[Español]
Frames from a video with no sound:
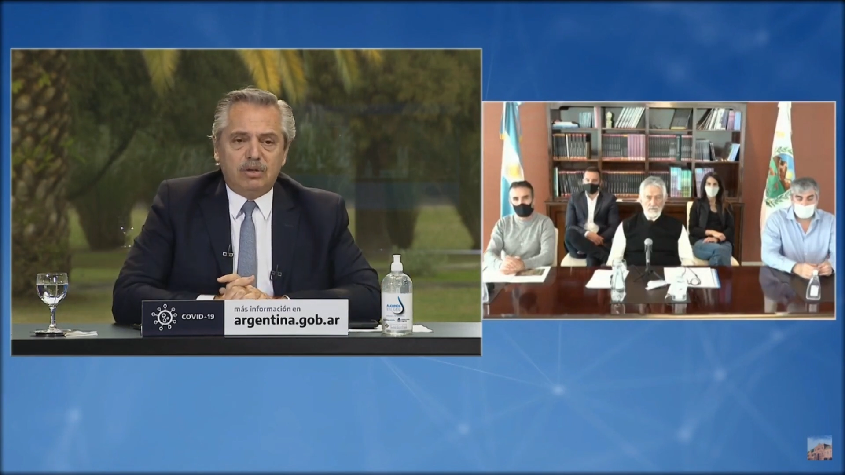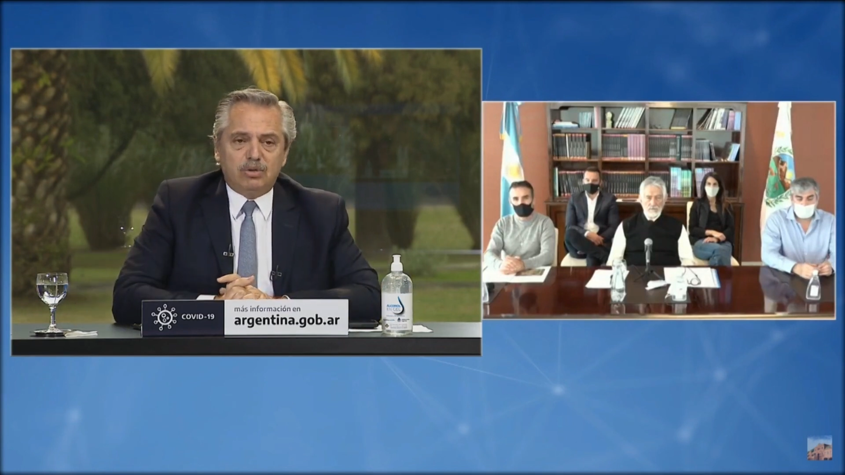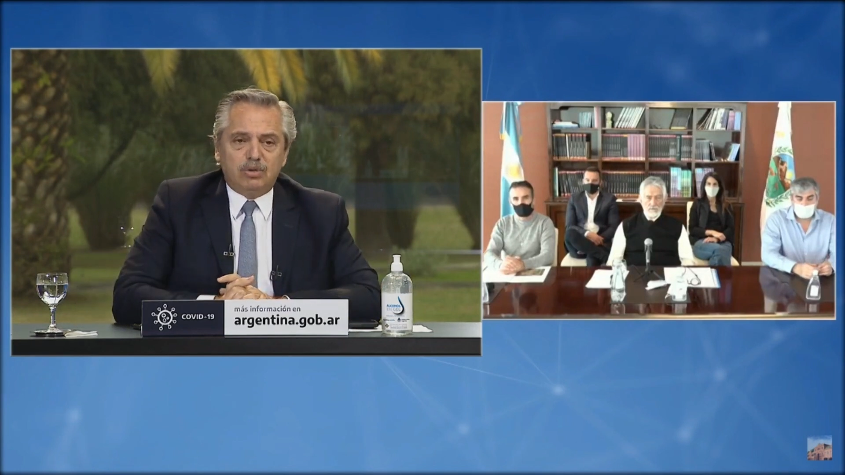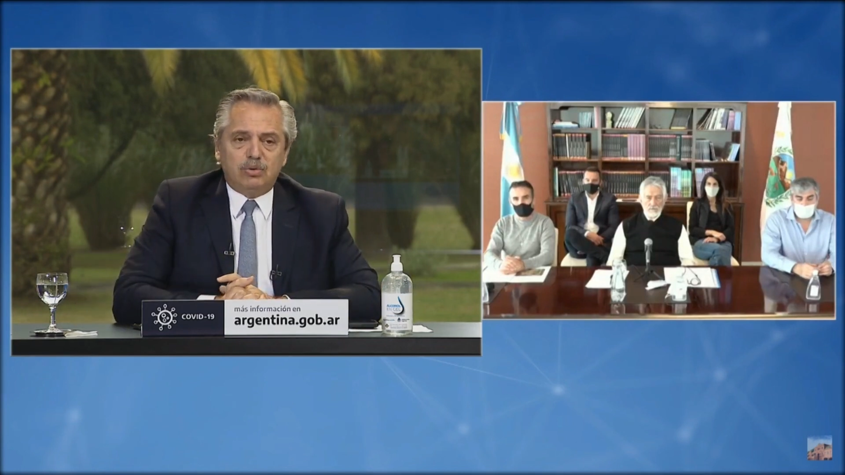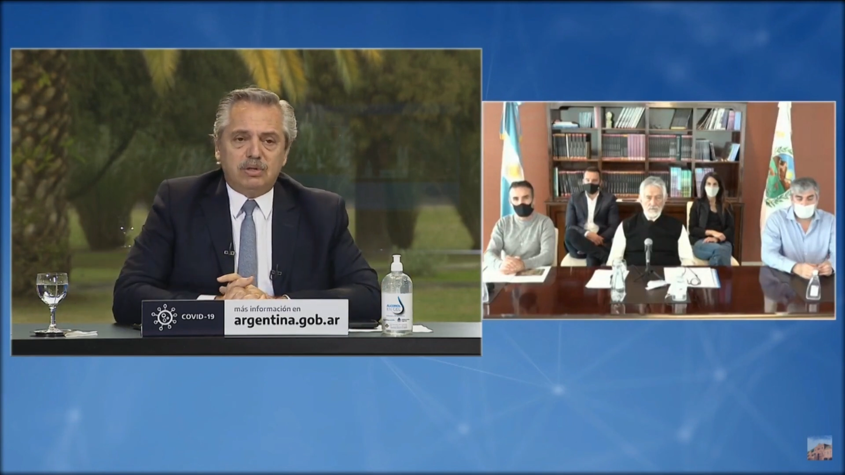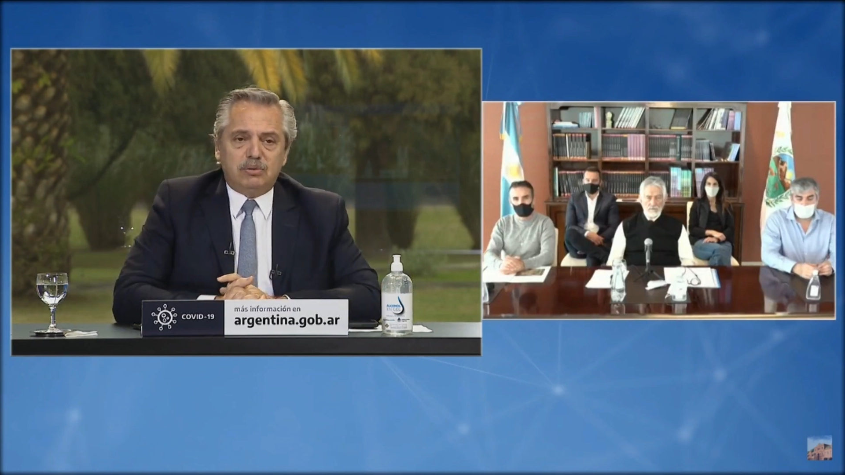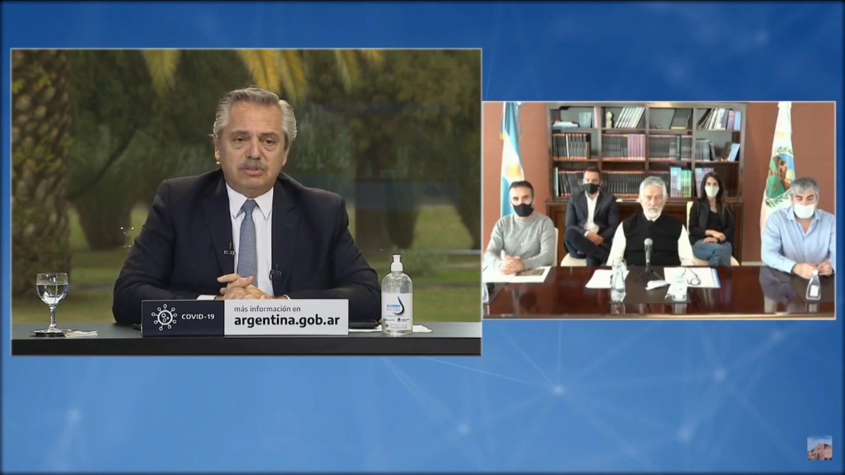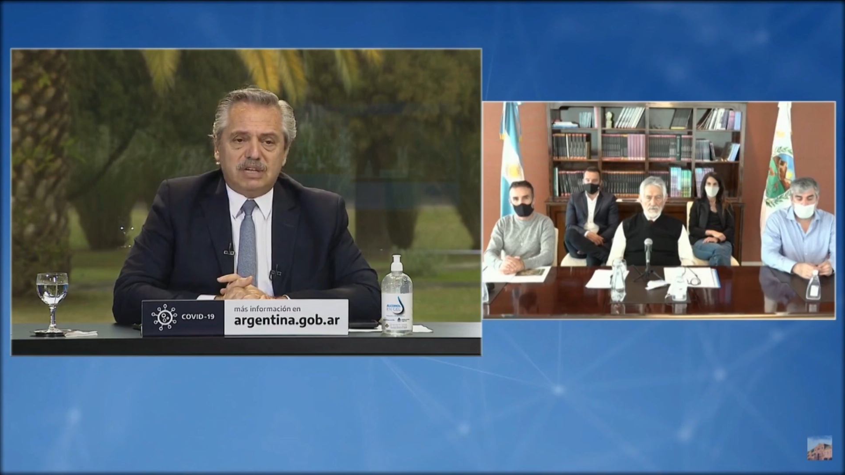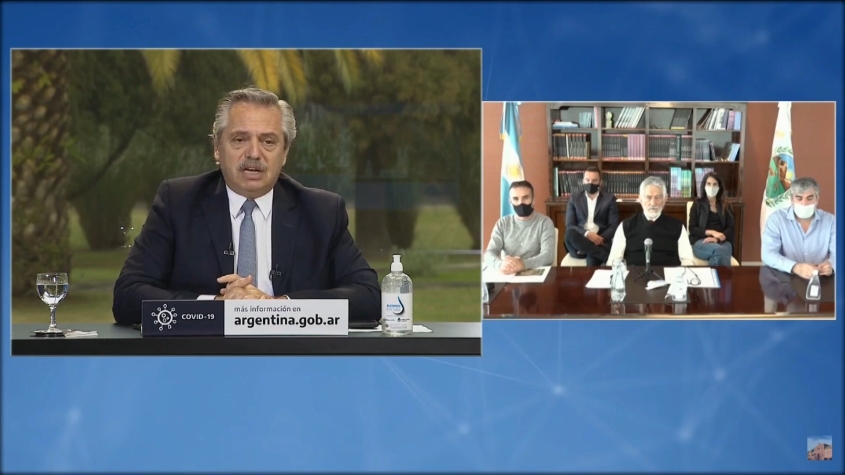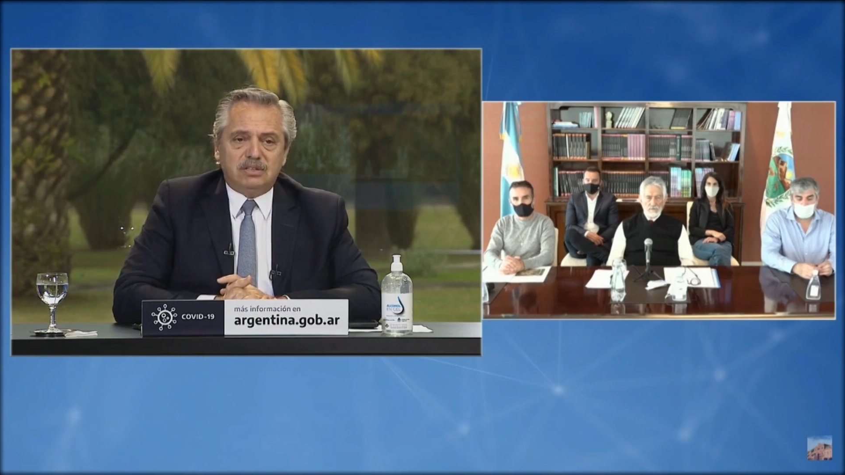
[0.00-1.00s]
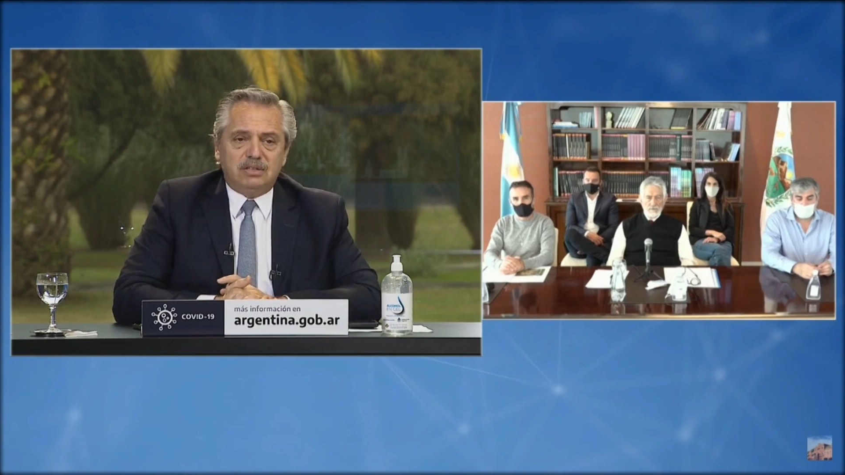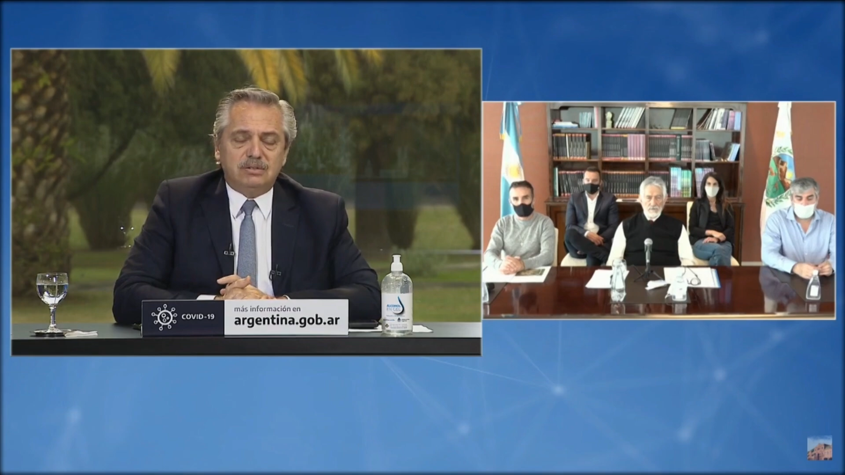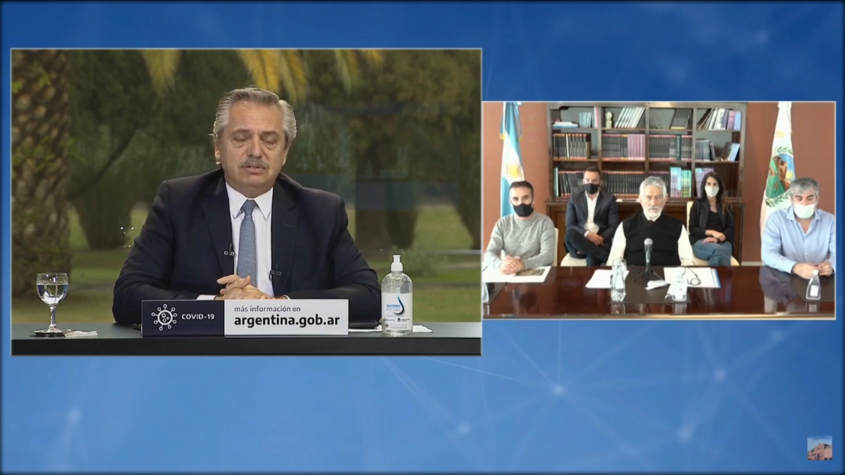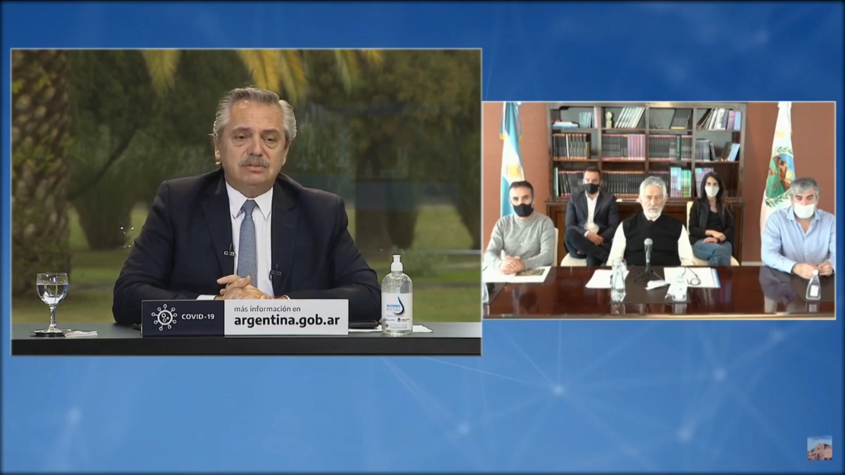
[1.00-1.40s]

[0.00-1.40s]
de estos últimos años.